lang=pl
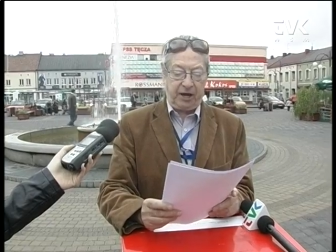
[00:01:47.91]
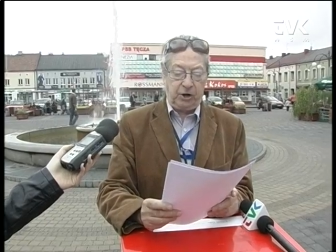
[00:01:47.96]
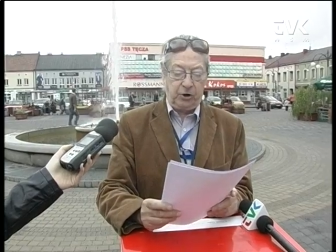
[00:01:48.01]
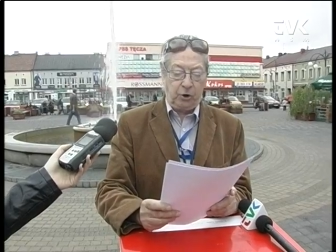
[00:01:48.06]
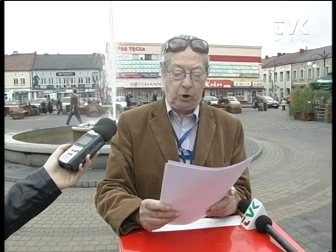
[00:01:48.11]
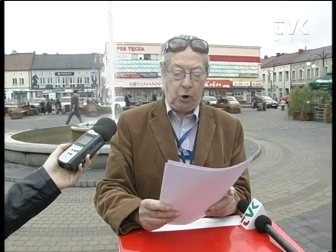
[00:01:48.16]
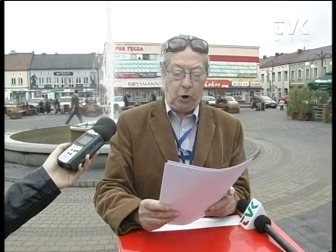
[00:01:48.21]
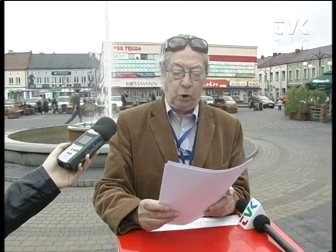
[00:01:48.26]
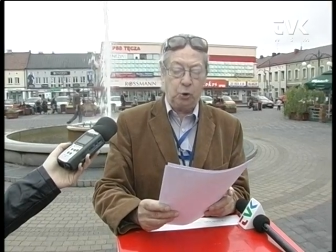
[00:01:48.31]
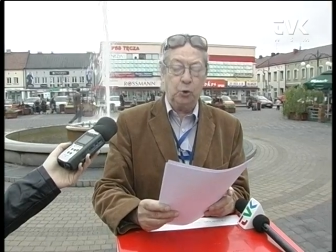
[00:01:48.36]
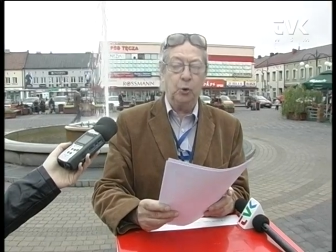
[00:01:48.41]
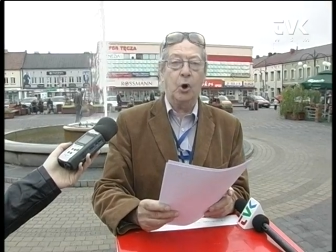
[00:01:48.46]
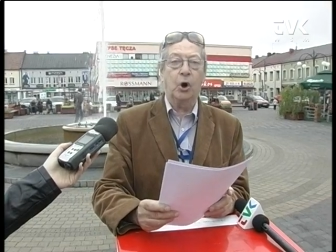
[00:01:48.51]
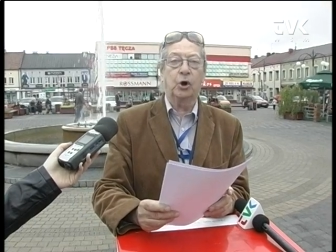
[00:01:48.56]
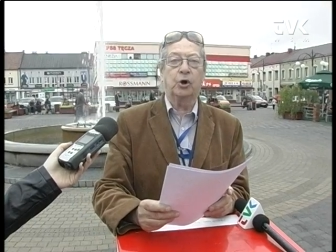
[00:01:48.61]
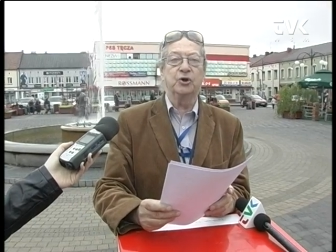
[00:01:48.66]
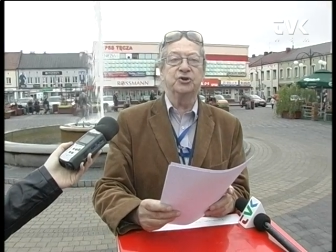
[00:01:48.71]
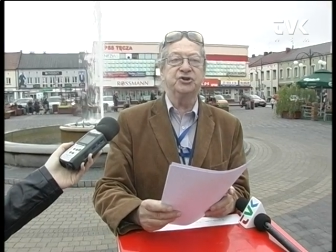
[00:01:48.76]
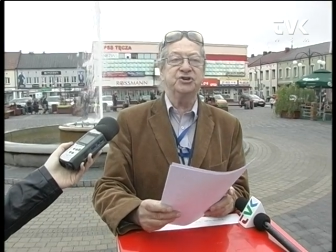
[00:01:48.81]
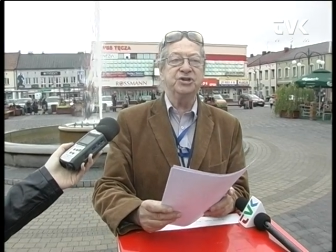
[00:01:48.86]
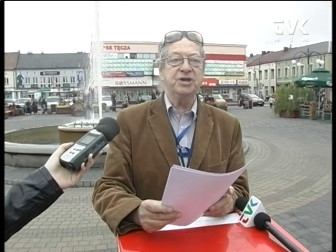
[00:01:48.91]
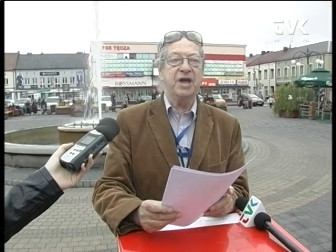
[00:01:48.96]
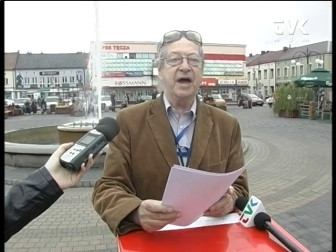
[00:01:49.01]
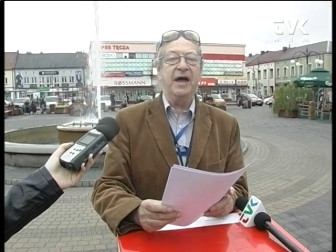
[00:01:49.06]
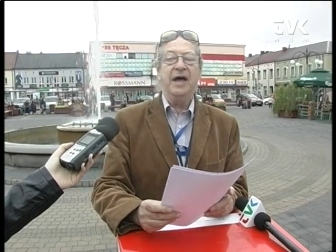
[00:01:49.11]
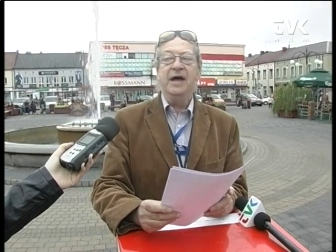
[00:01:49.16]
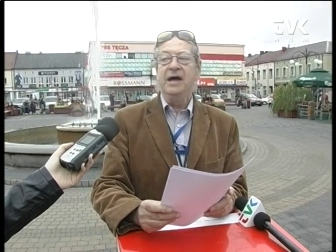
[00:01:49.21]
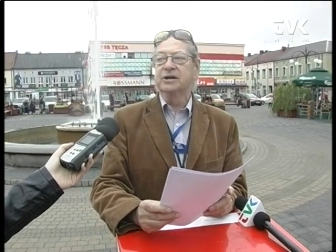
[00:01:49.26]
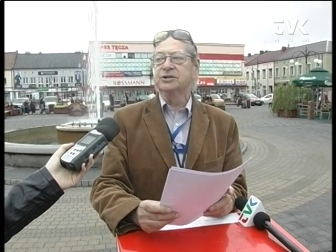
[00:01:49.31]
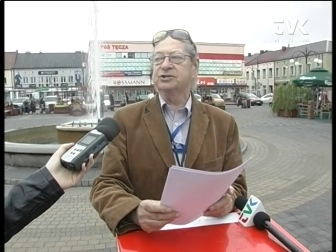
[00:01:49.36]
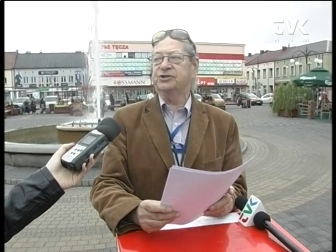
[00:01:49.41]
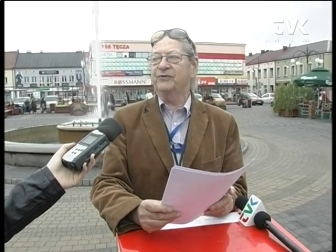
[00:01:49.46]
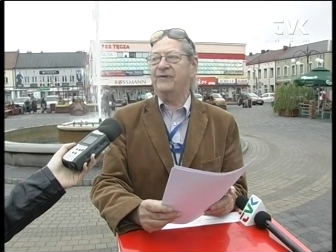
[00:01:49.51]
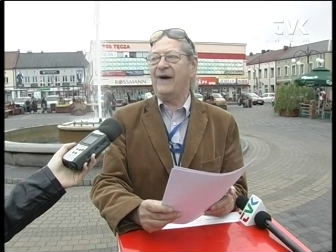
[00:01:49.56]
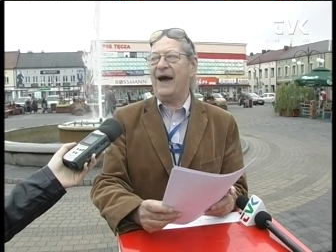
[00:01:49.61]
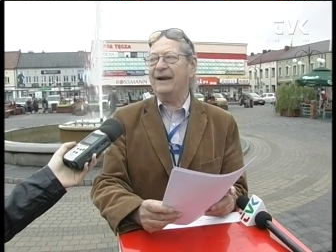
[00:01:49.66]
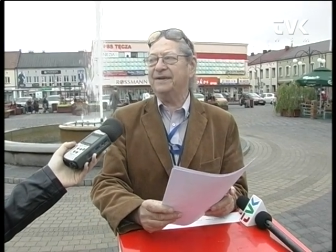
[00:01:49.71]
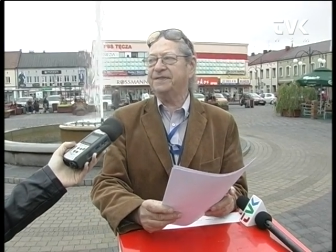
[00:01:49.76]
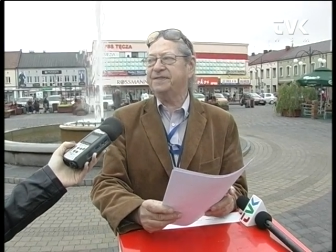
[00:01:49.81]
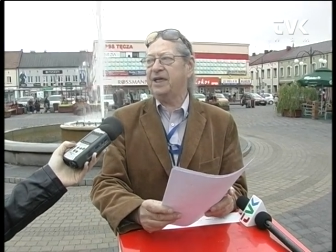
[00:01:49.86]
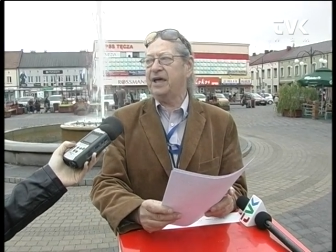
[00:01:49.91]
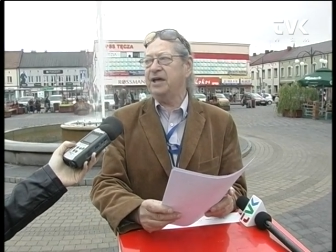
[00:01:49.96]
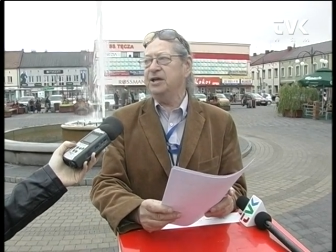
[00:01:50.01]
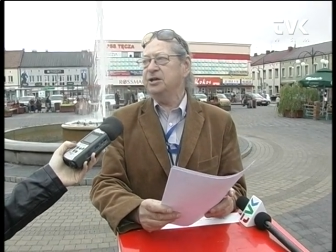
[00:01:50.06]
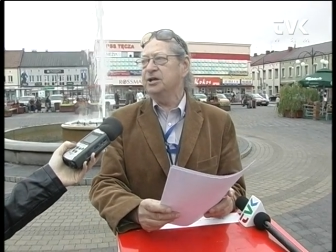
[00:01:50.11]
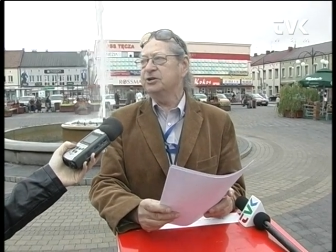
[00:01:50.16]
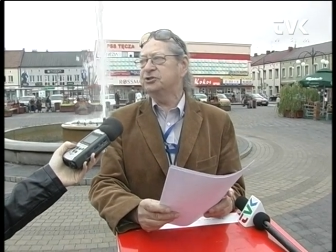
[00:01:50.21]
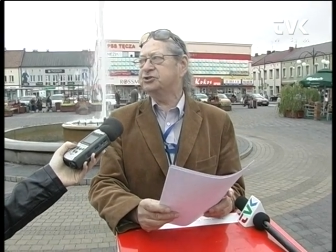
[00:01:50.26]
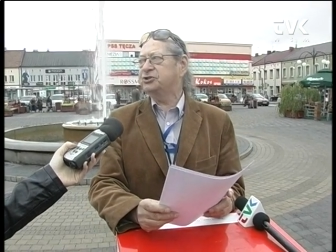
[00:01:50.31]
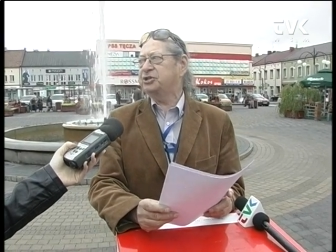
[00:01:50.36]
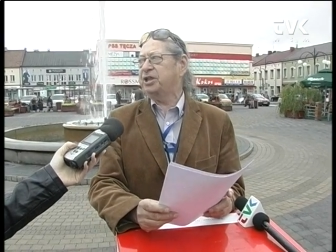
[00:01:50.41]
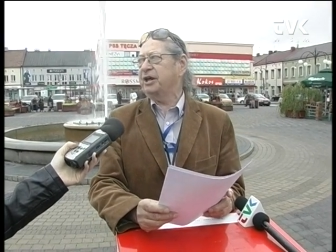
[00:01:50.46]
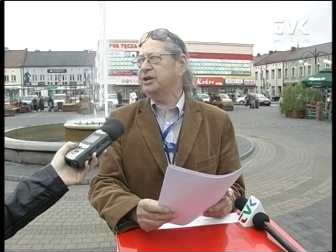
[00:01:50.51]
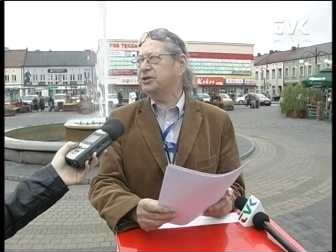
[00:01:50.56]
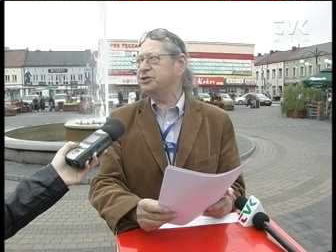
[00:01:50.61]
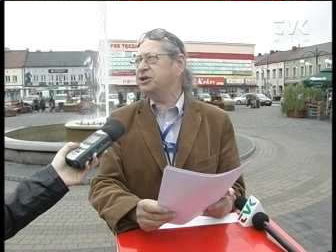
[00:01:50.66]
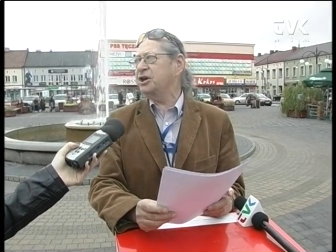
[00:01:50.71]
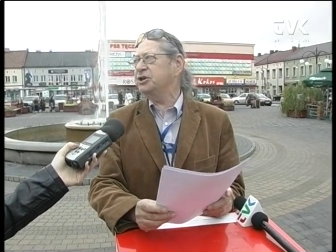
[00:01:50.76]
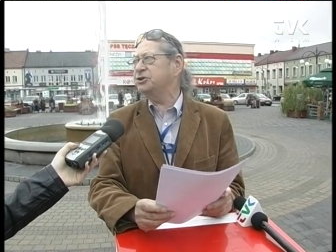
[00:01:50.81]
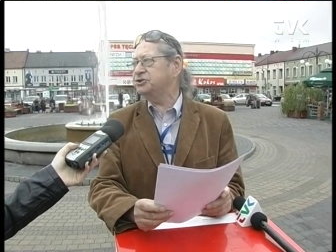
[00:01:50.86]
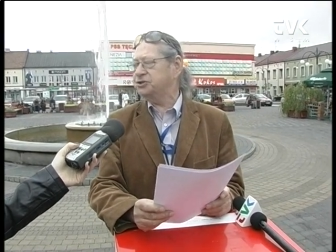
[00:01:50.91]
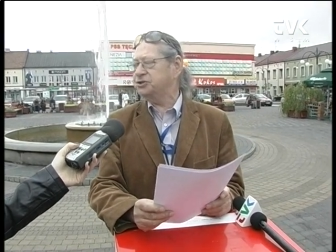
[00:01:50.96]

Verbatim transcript: roku o godzinie 4.40.